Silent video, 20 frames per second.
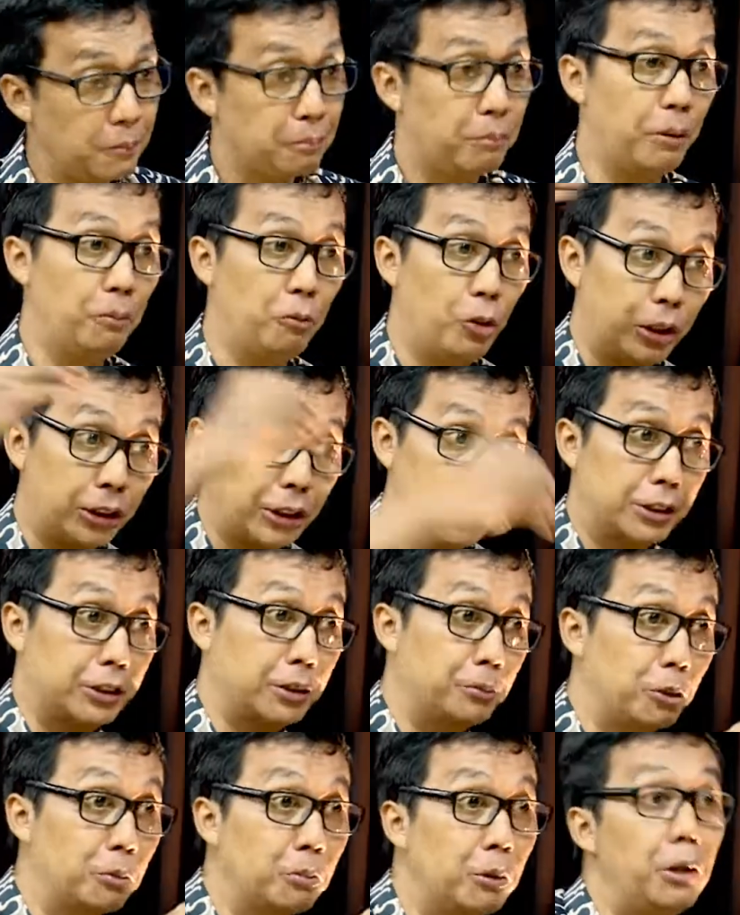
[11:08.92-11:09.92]
perbuatan
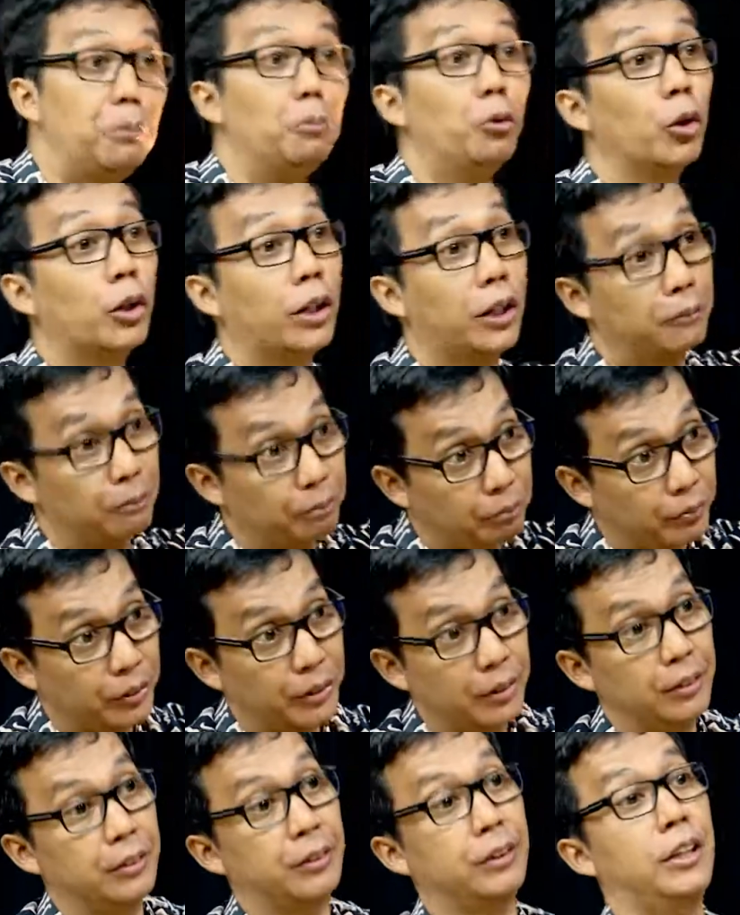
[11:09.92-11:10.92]
tersebut menimbulkan
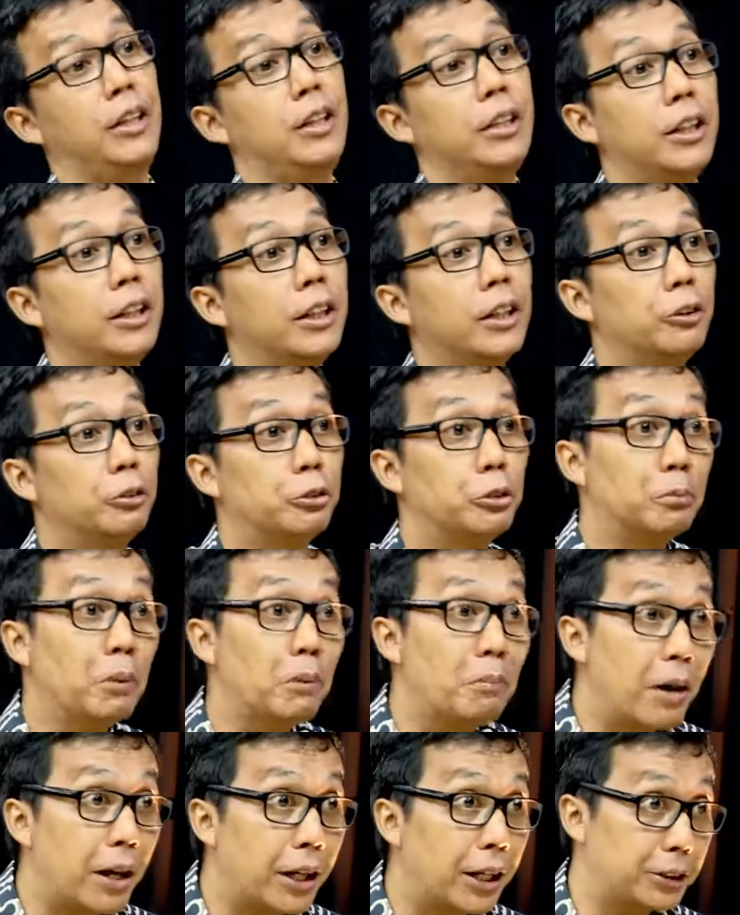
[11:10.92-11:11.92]
hmm. keinginan untuk
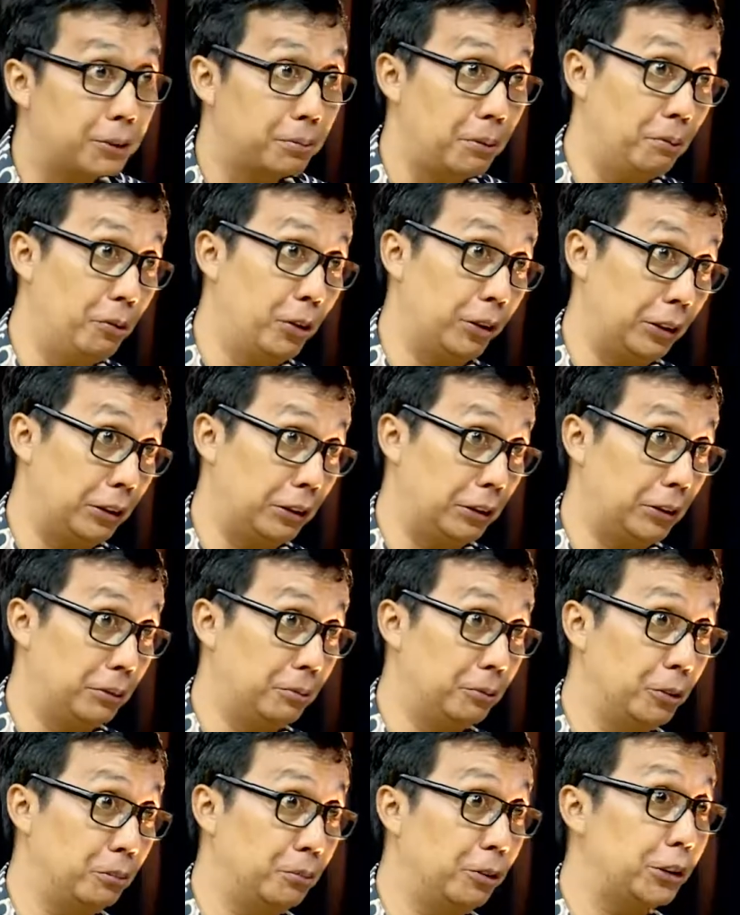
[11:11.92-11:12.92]
membalas perbuatan
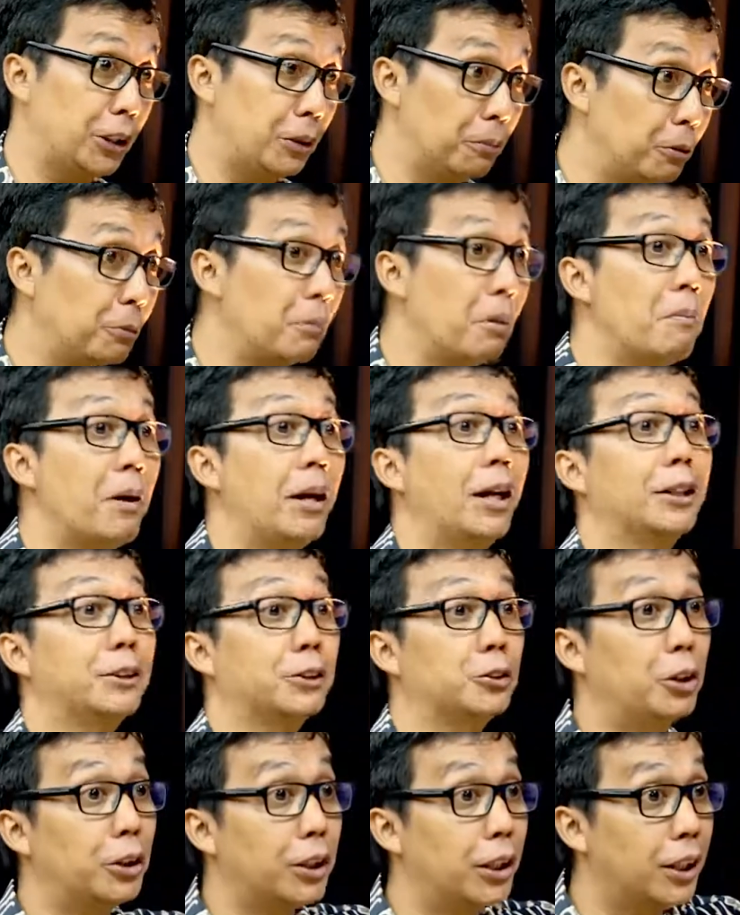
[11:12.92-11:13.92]
tersebut. Hmm. Meskipun membalas
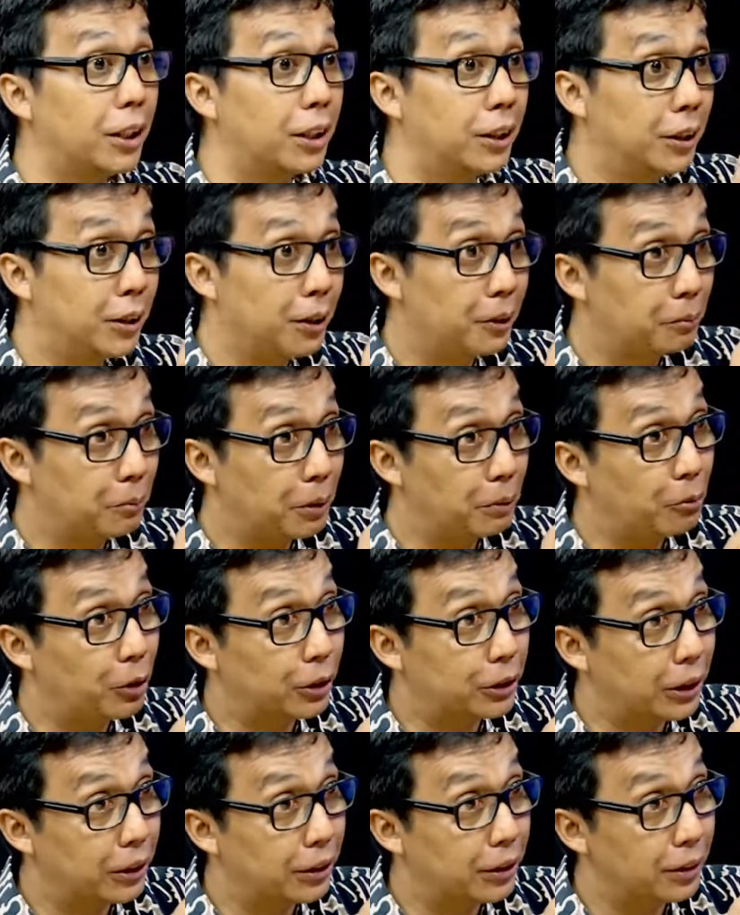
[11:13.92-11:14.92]
itu adalah
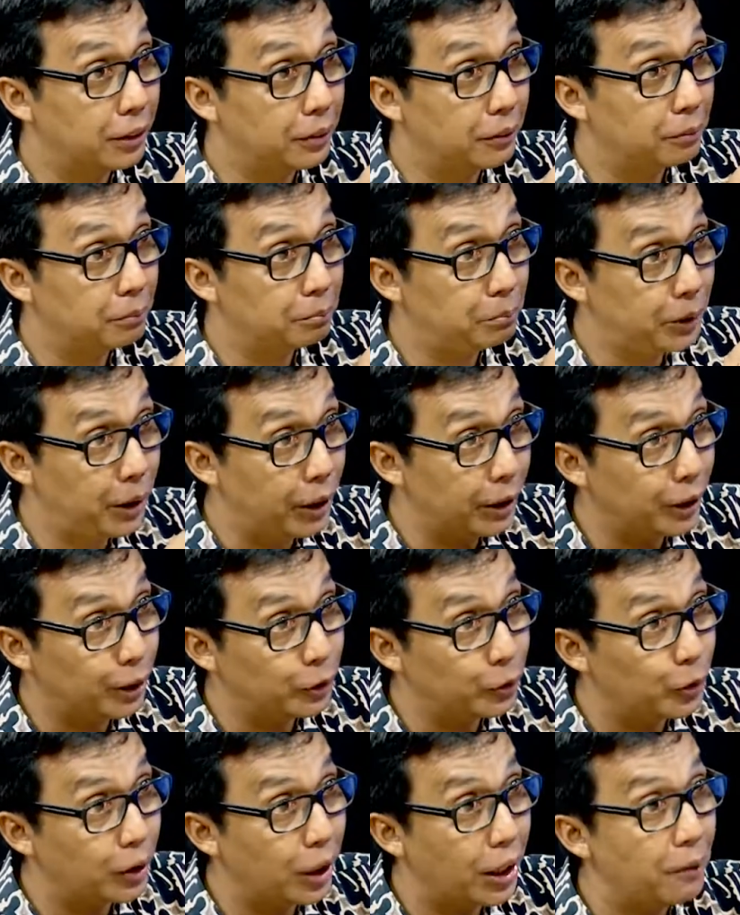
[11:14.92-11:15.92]
perbuatan pidana
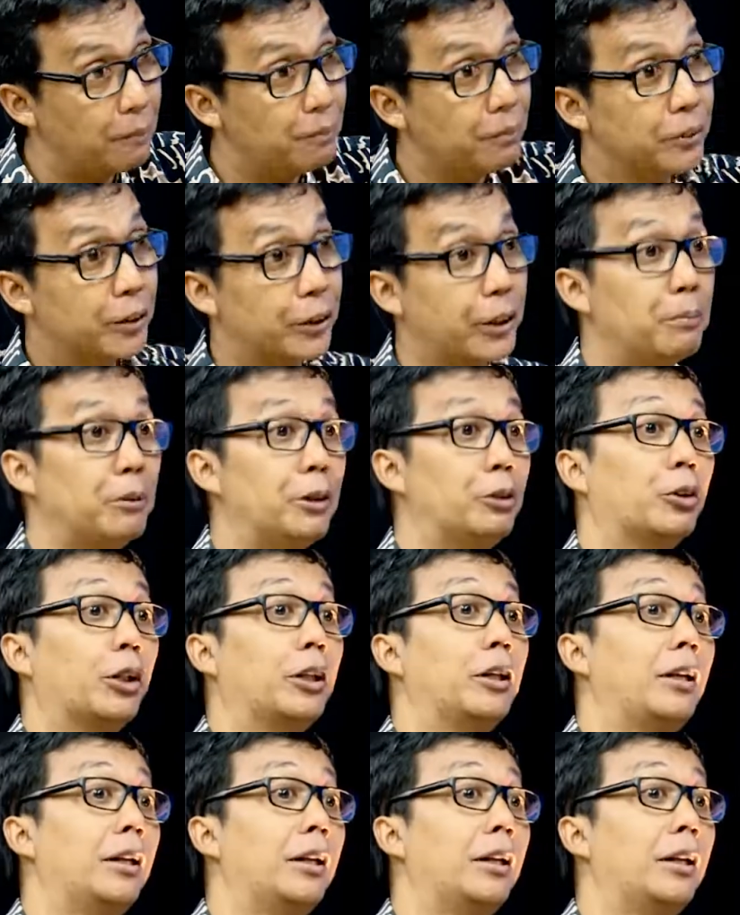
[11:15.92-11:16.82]
juga, hmm. tetapi itu kan